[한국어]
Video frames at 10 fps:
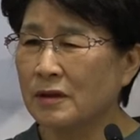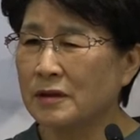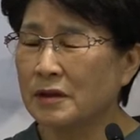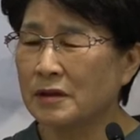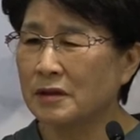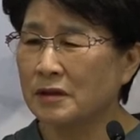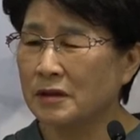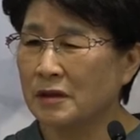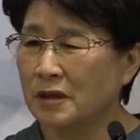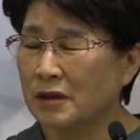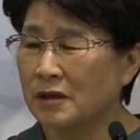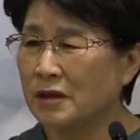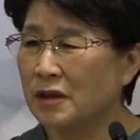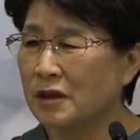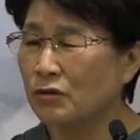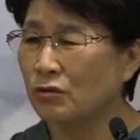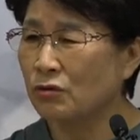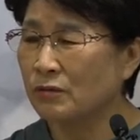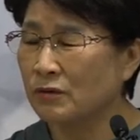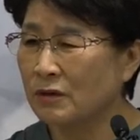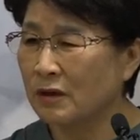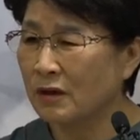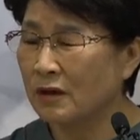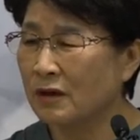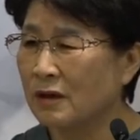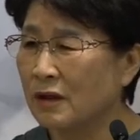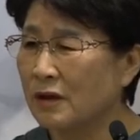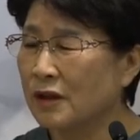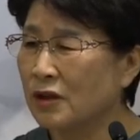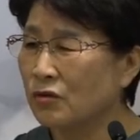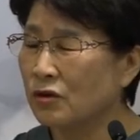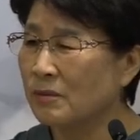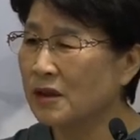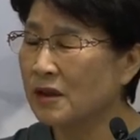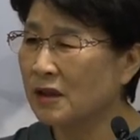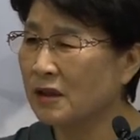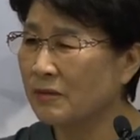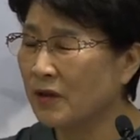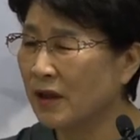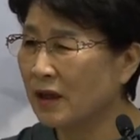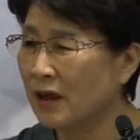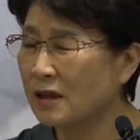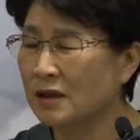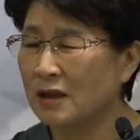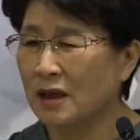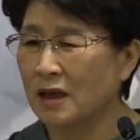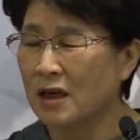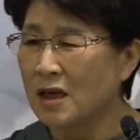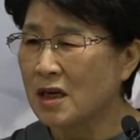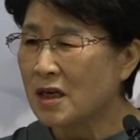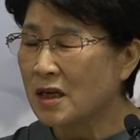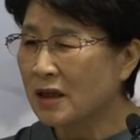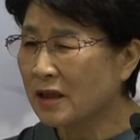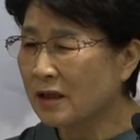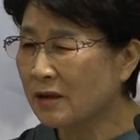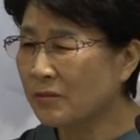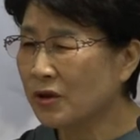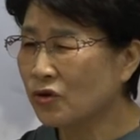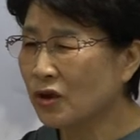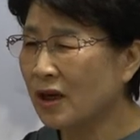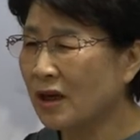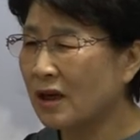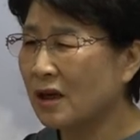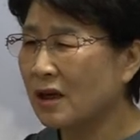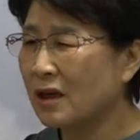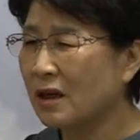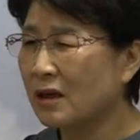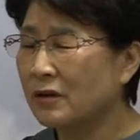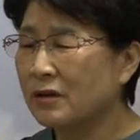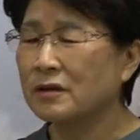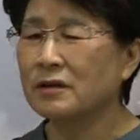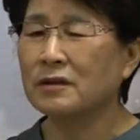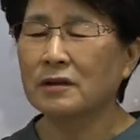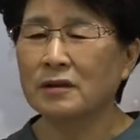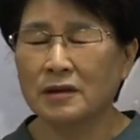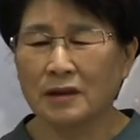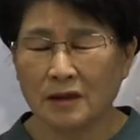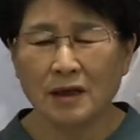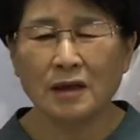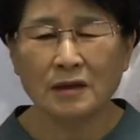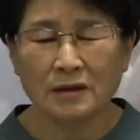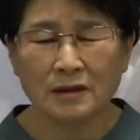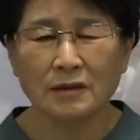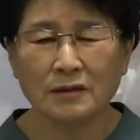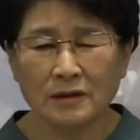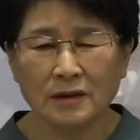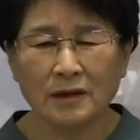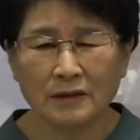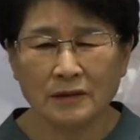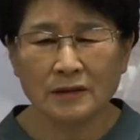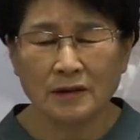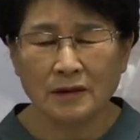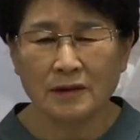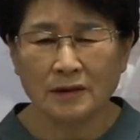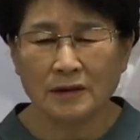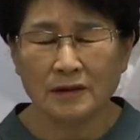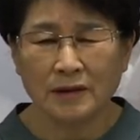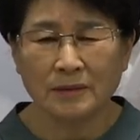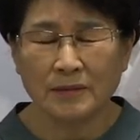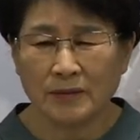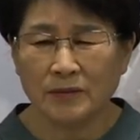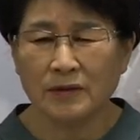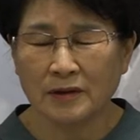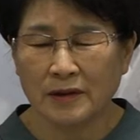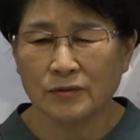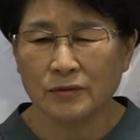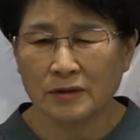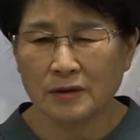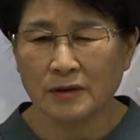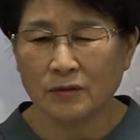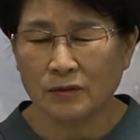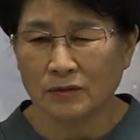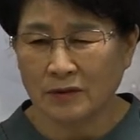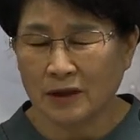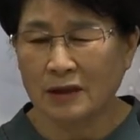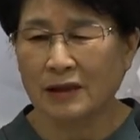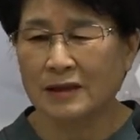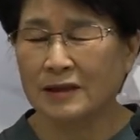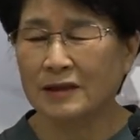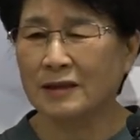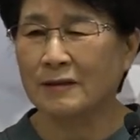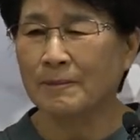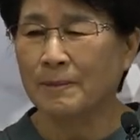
이제 성천하신 이후부터 예수님의 재림 때까지의 이 그림이 쫙 그려지는 걸 제가 알았어요. 어제, 어제, 어제 제가 마무리를 해주시는 그 순간까지